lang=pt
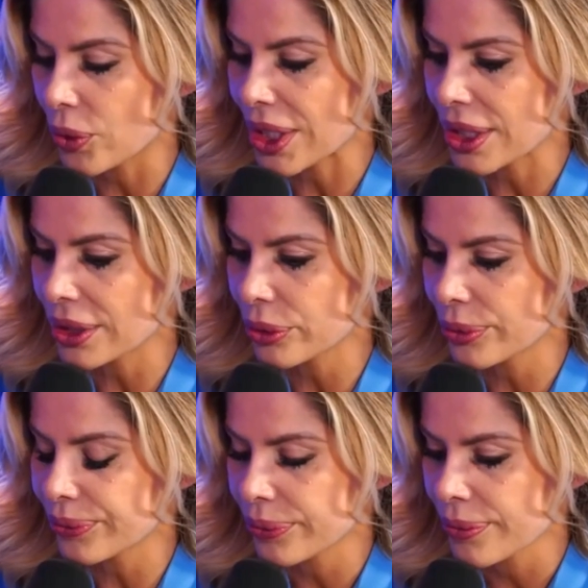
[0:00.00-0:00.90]

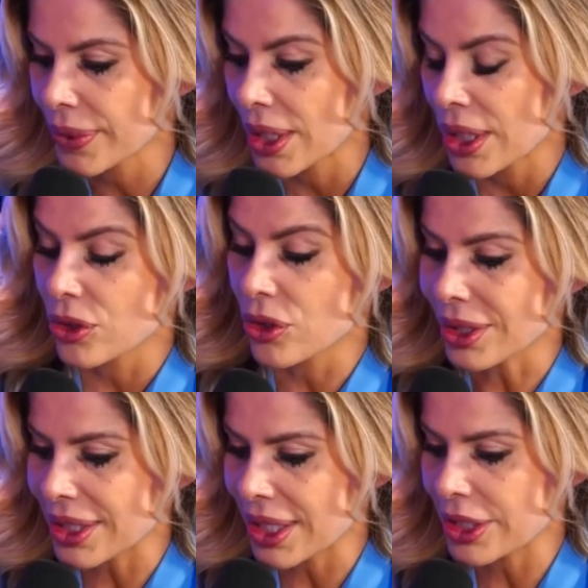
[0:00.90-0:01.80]
orando
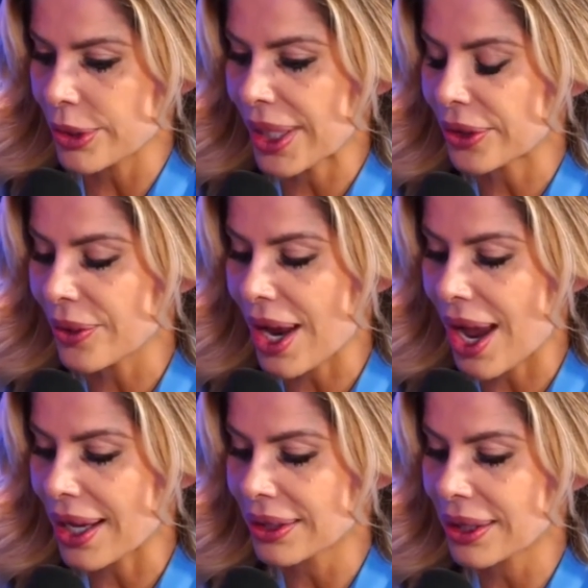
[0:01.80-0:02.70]
sozinha de
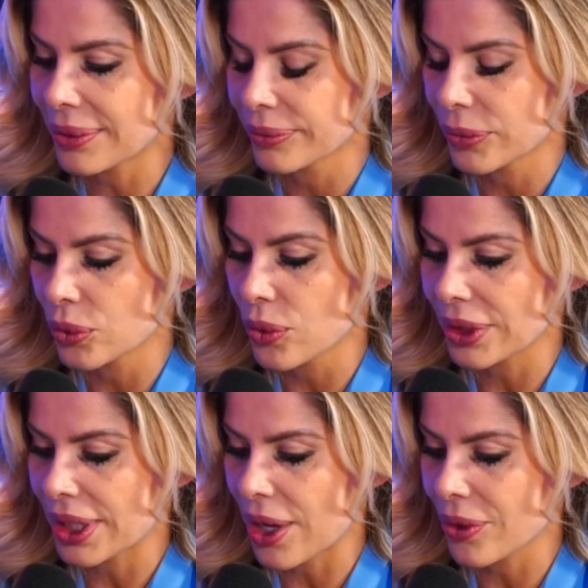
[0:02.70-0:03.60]
madrugada num
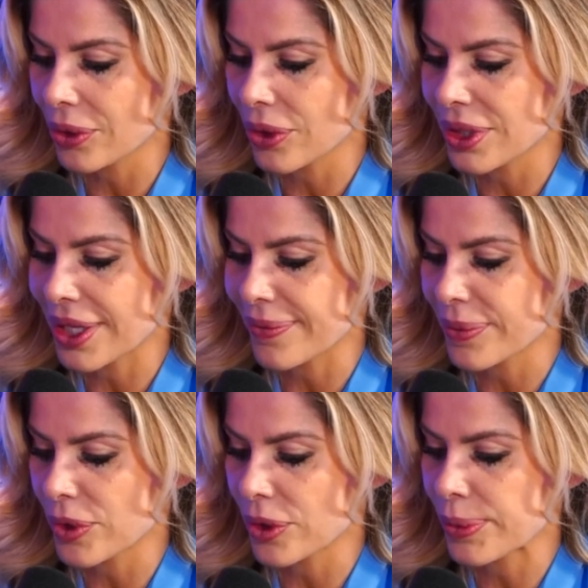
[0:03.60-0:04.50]
hotel que nós
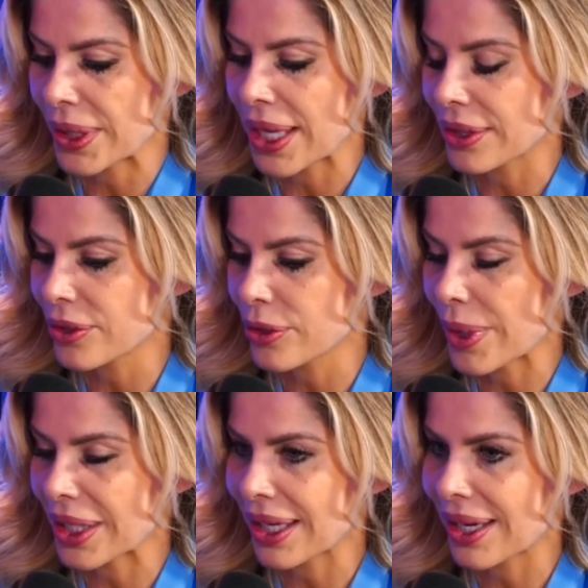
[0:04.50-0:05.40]
estávamos hospedados no
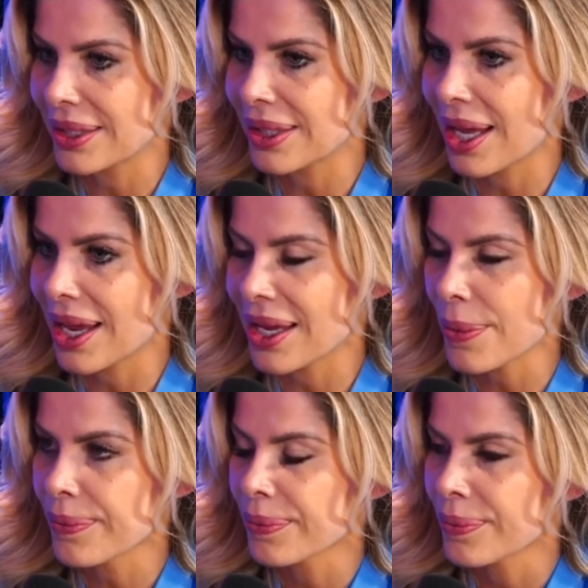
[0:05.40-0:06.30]
Mar da
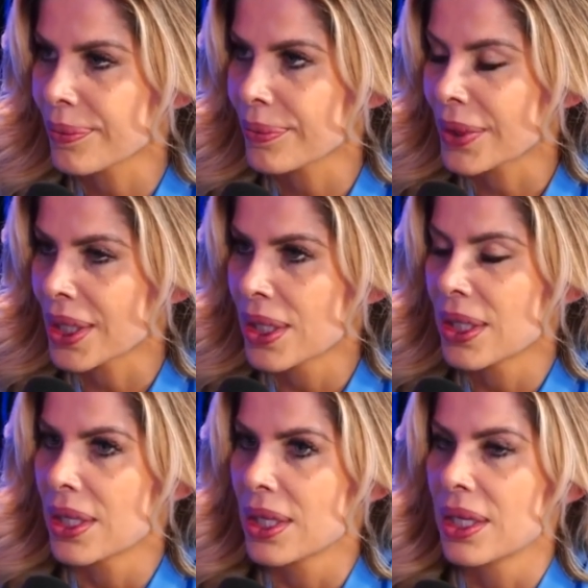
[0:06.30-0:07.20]
Galileia.
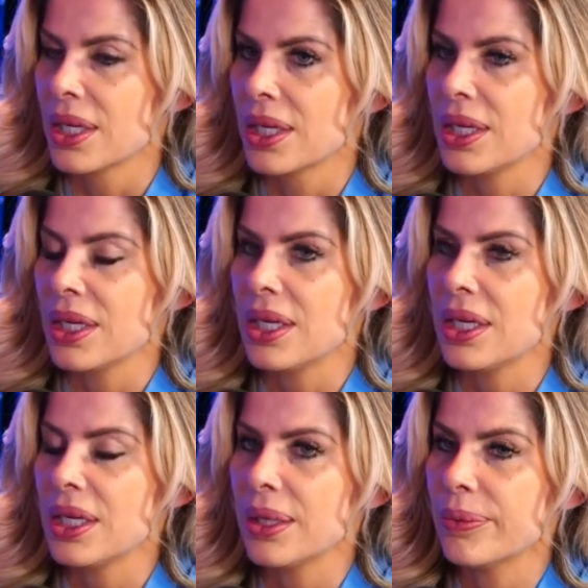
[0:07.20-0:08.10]

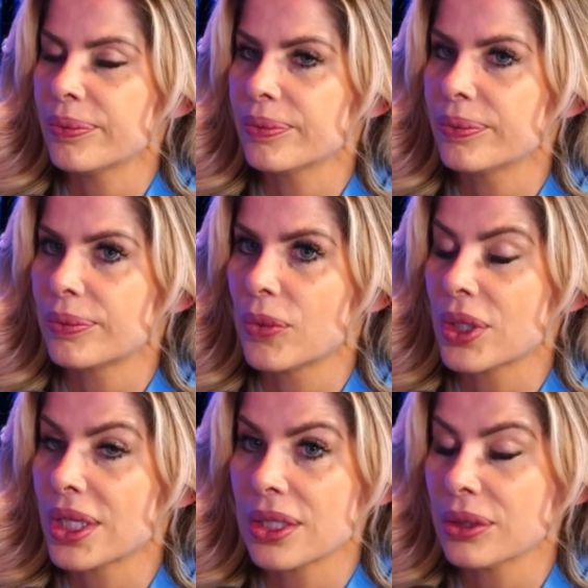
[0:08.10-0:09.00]
E
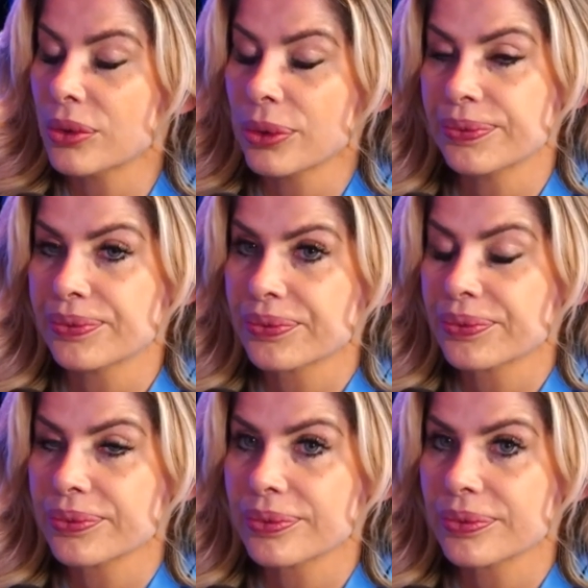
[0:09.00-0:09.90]
orando,
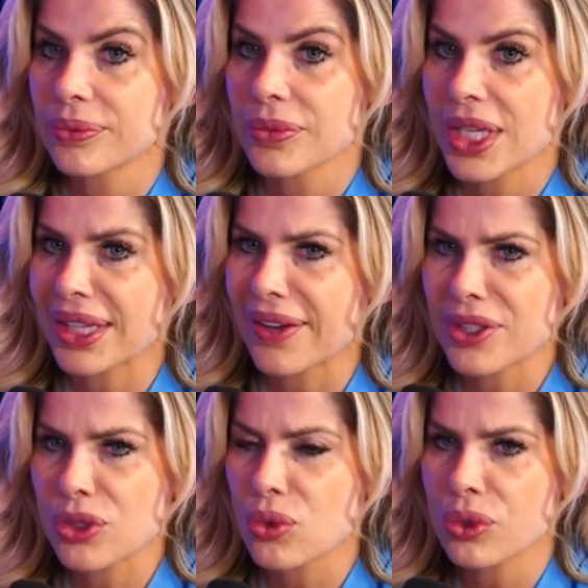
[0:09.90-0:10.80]
já estava
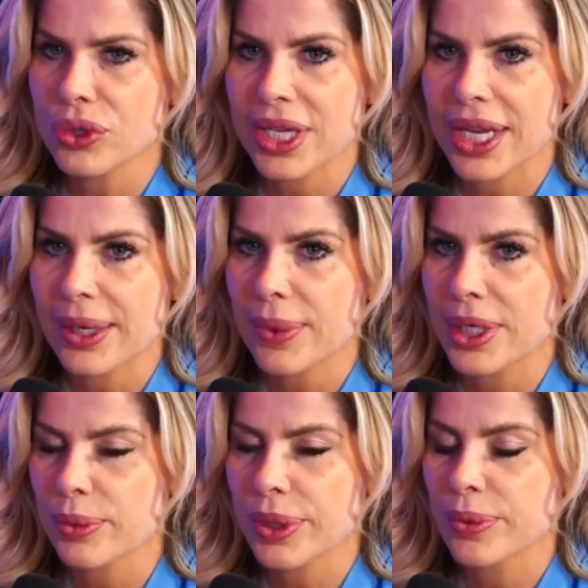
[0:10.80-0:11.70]
escuro, já era
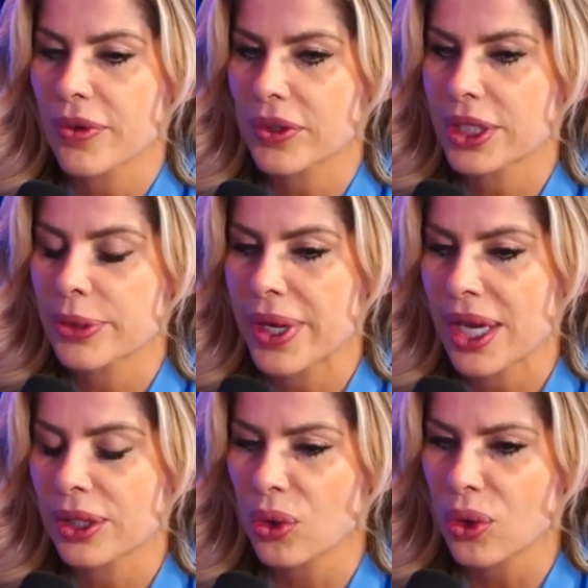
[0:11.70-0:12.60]
mais ou menos por volta de
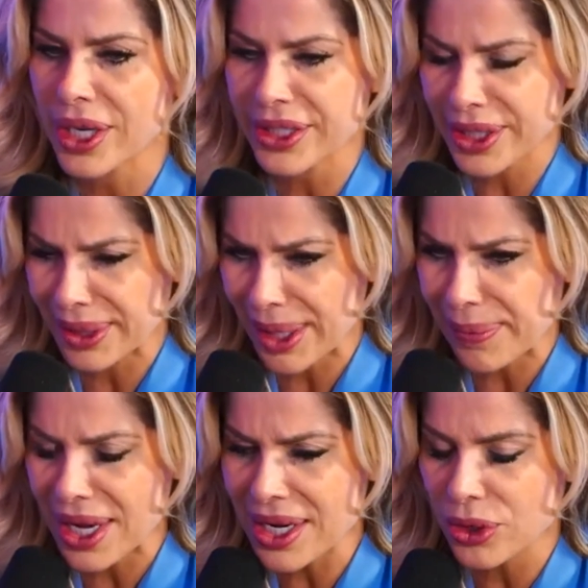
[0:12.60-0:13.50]
meia-noite, né?
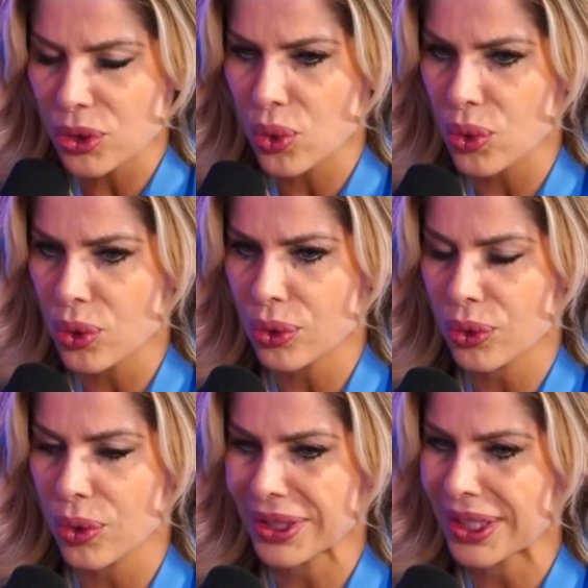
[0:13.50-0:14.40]
Bem escuro,
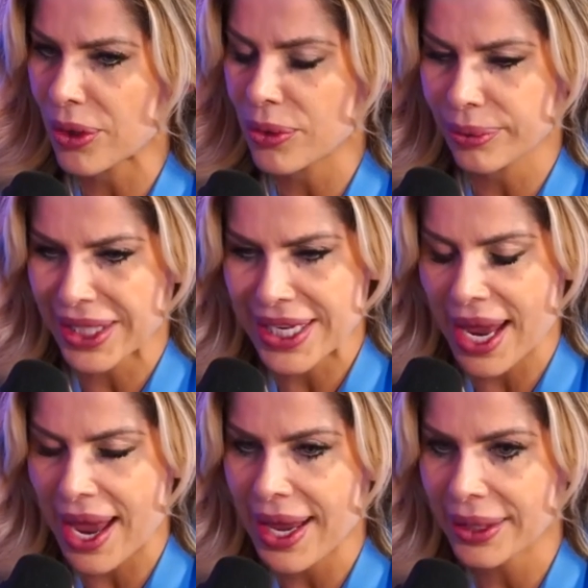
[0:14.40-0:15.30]
o hotel
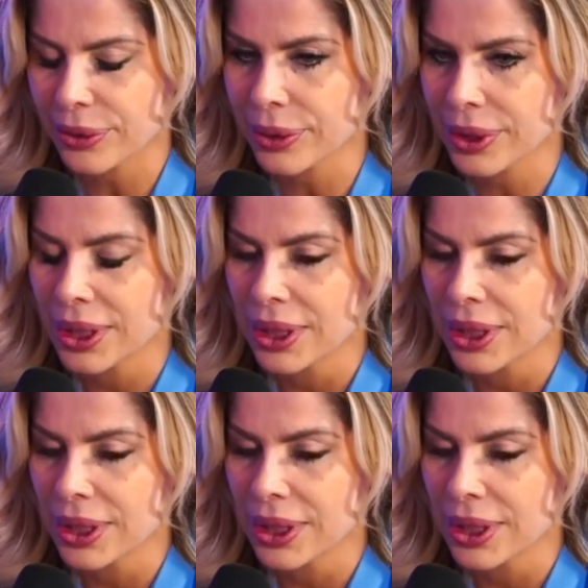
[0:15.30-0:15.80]
quieto.